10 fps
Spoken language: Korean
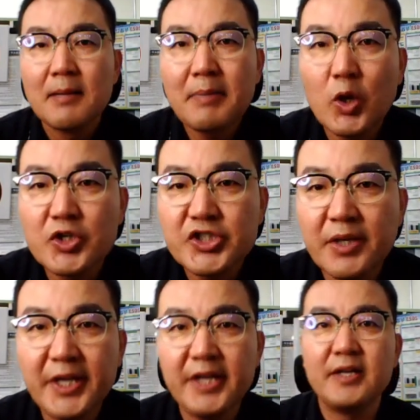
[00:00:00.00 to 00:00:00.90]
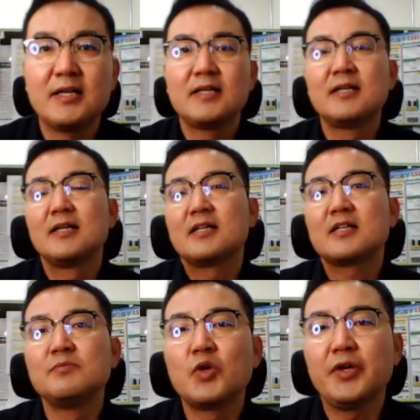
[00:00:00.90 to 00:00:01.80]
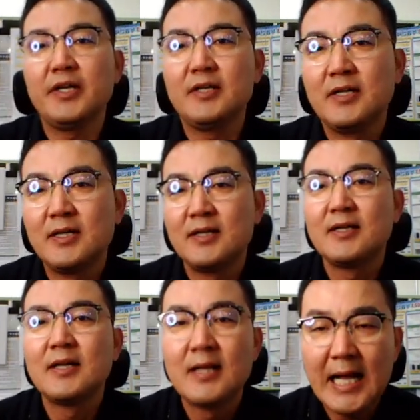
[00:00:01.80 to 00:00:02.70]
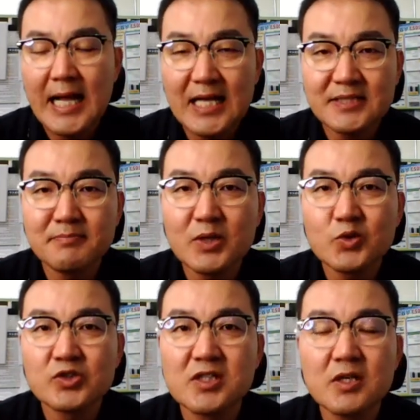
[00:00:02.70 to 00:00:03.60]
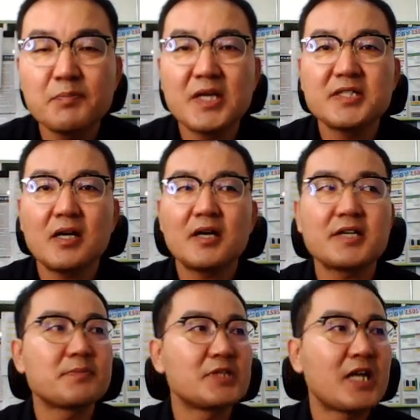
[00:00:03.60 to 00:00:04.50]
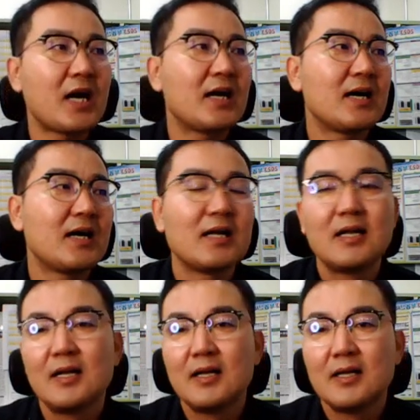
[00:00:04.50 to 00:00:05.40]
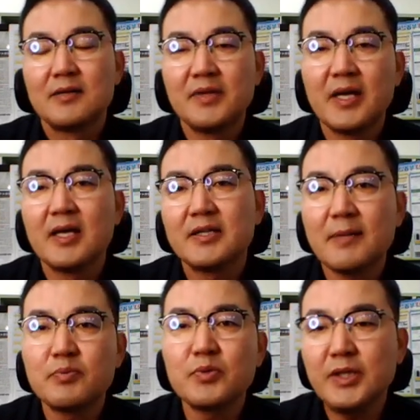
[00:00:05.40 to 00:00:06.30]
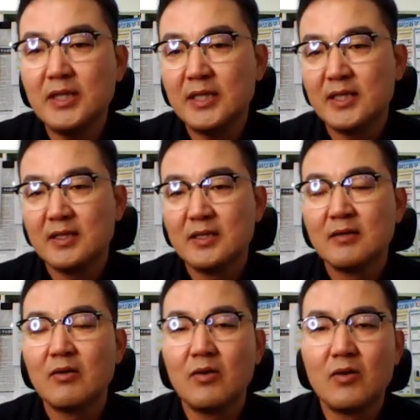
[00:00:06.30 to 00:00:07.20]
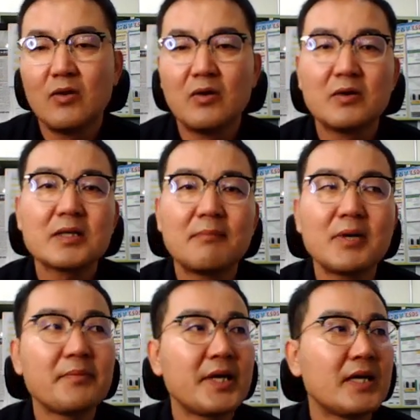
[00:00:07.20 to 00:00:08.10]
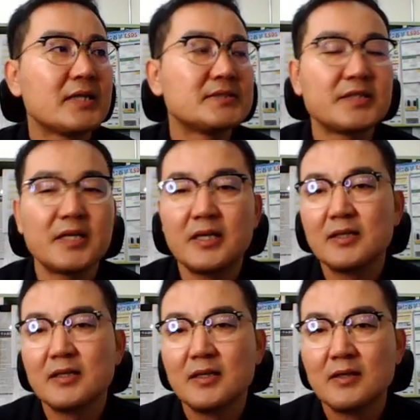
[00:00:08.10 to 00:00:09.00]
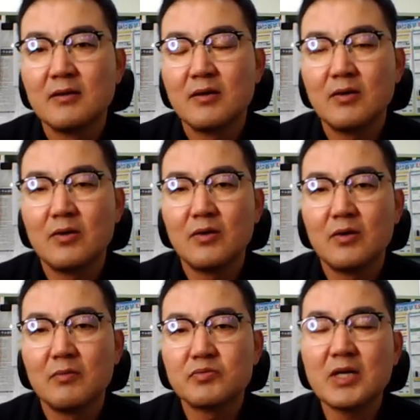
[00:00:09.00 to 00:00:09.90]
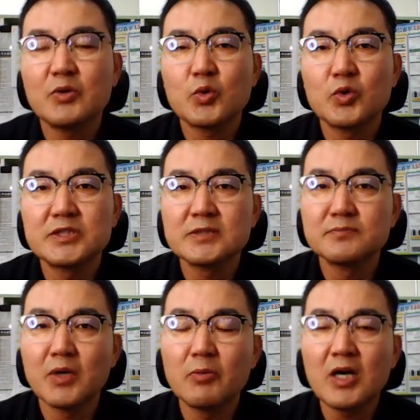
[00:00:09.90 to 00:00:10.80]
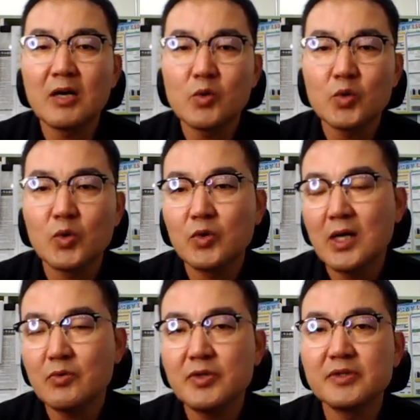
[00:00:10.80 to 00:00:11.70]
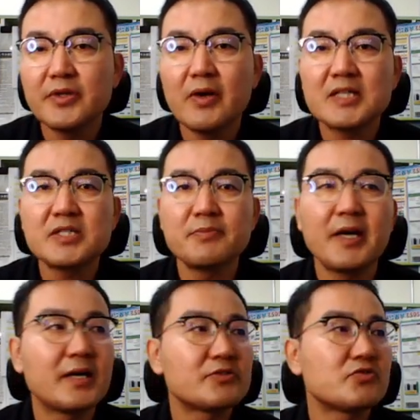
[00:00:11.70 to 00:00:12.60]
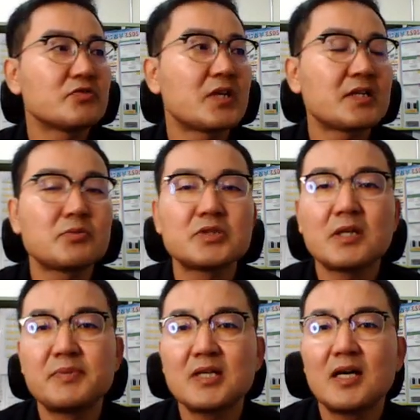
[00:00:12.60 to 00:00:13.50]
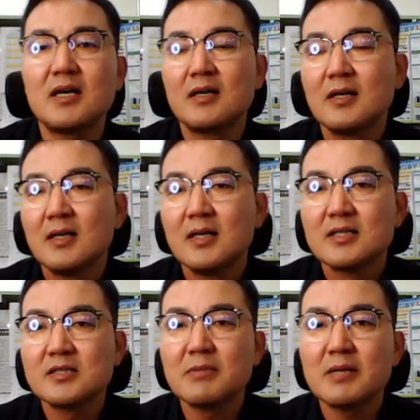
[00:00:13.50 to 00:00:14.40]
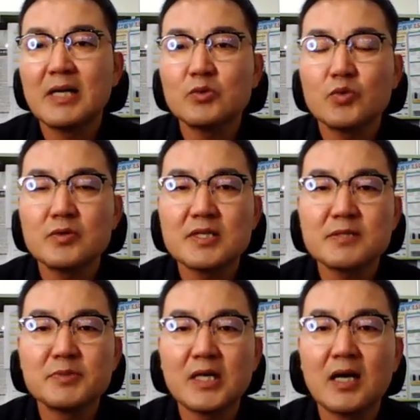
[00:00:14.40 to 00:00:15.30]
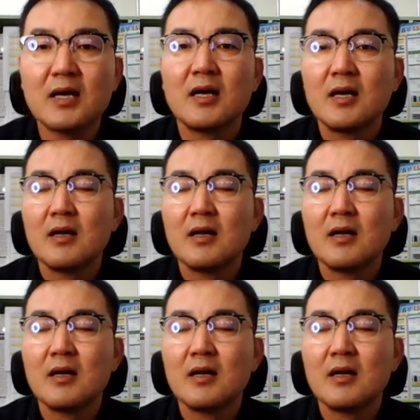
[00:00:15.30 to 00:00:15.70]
8월 11일 금요일 아침 방송 즐겁게 시작하겠습니다. 네, 태풍이 간밤에 이제 북한으로 지금 넘어간 걸로 알고 있는데요. 아침에 출근을 하다 보니까 비가 정말 많이 오는 것 같습니다.